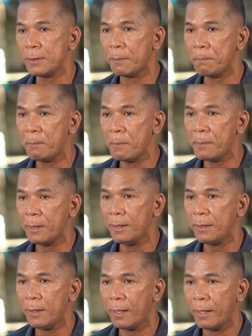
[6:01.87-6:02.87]
sa
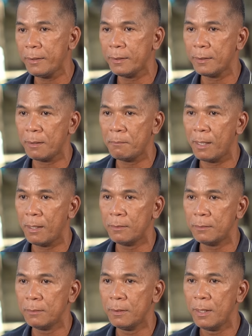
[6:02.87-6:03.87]
pamamagitan ng kanyang
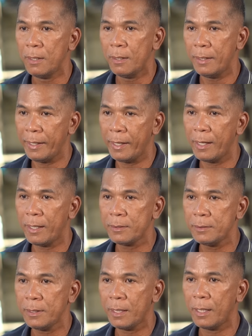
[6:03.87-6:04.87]
trabaho.
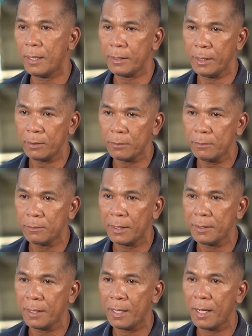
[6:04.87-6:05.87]
Naiangat niya at
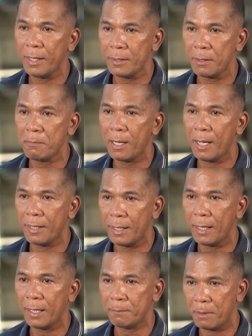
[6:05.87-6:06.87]
naitulungan niya ang kanyang mga anak at